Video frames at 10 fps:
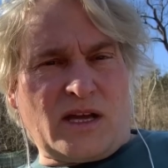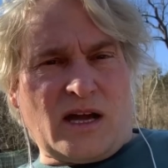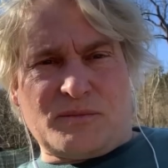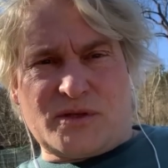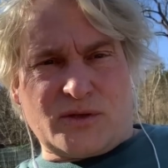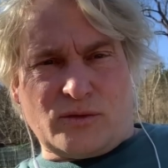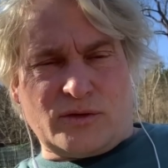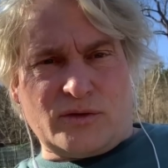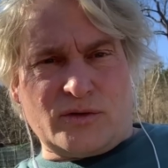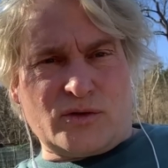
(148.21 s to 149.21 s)
Backups
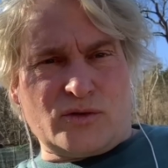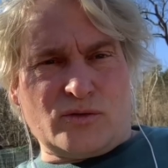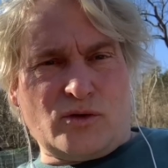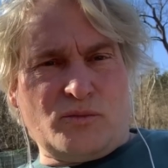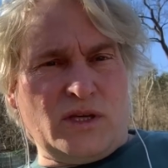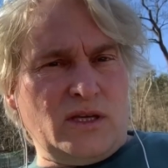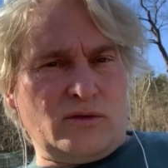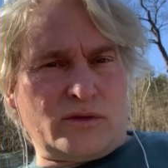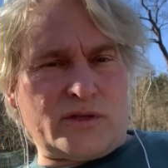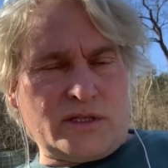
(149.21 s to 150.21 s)
und
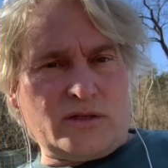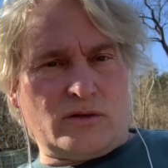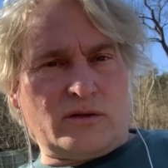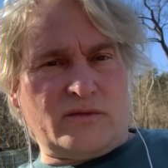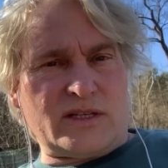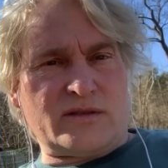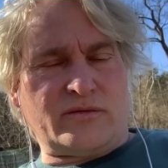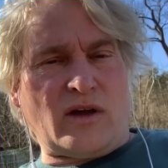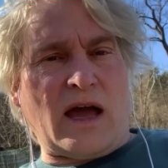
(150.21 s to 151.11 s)
Kopien und sonst irgendwas